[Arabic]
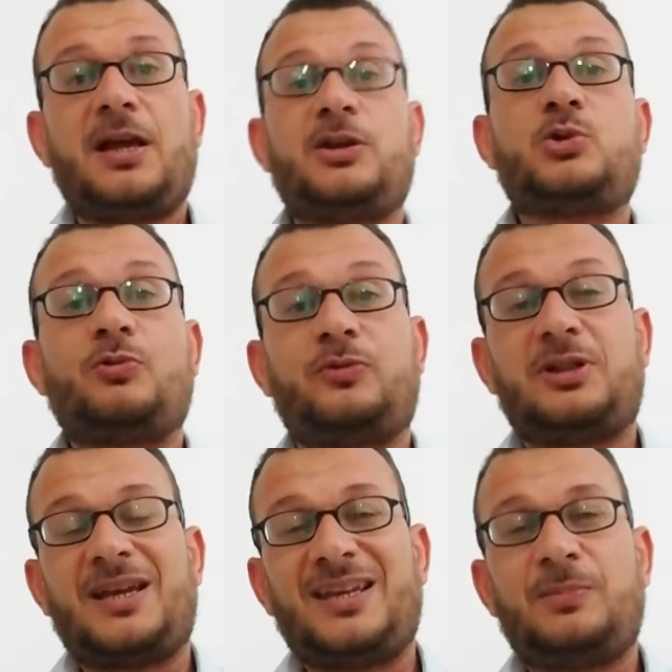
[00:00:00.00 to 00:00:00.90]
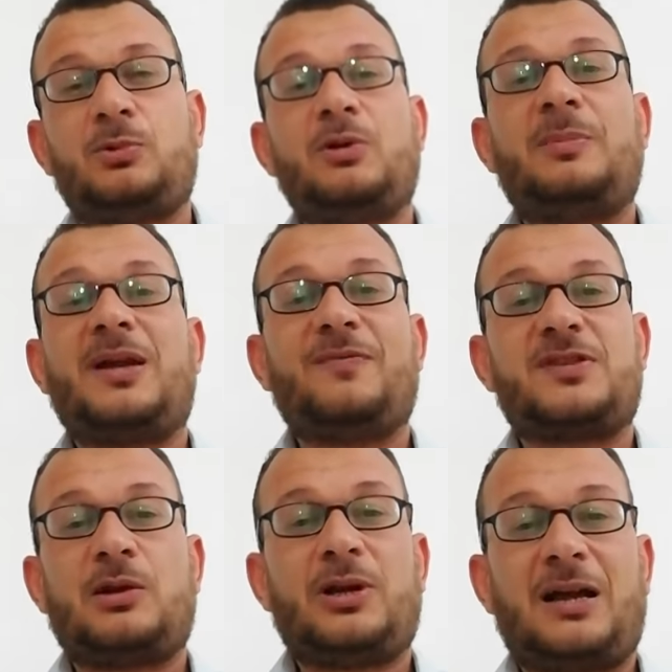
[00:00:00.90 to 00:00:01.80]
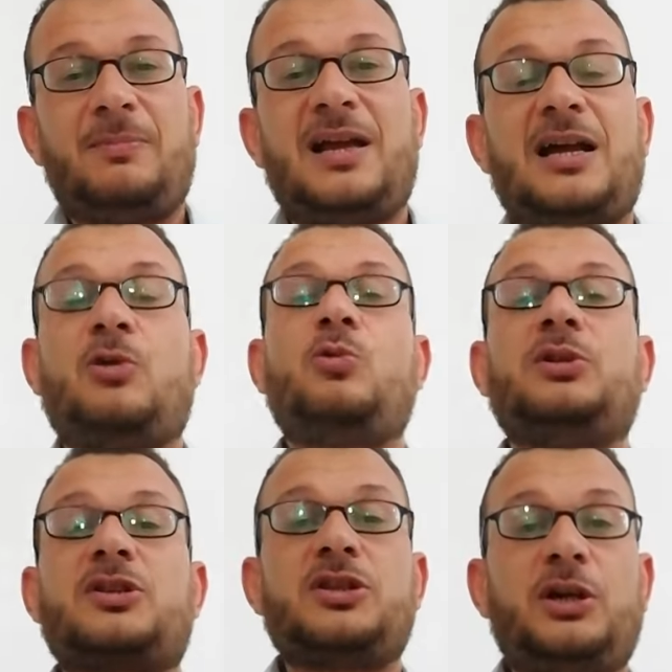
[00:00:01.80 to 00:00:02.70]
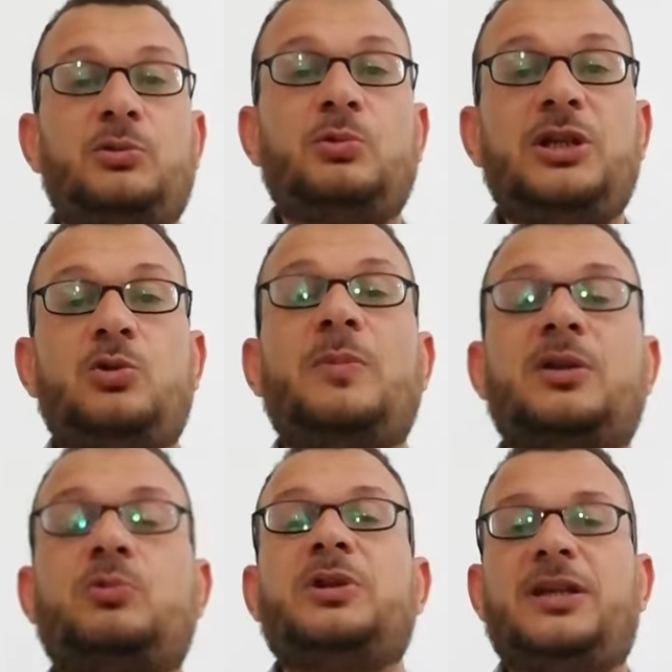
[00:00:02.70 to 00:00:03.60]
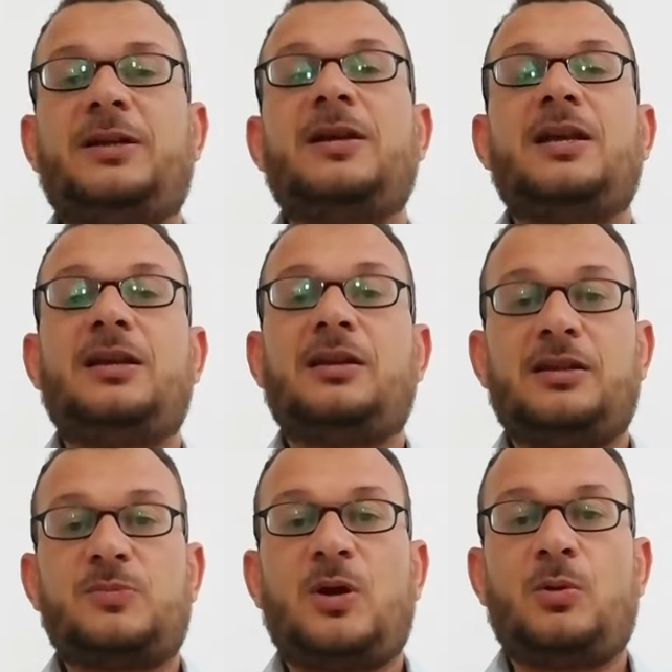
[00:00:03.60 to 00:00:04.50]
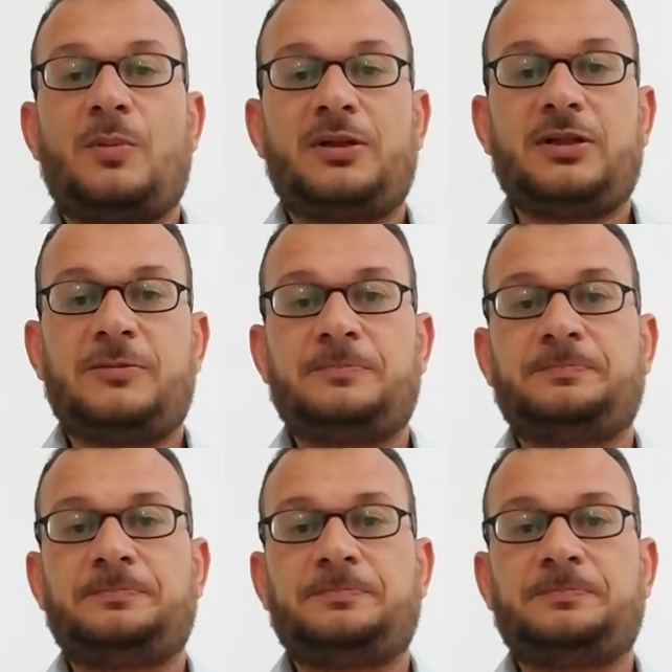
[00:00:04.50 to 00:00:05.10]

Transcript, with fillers: هنشوف تجربته لما كان في الثانويه العامه او نصيحته ليكم هتكون ايه يلا نسمعه مع بعضنا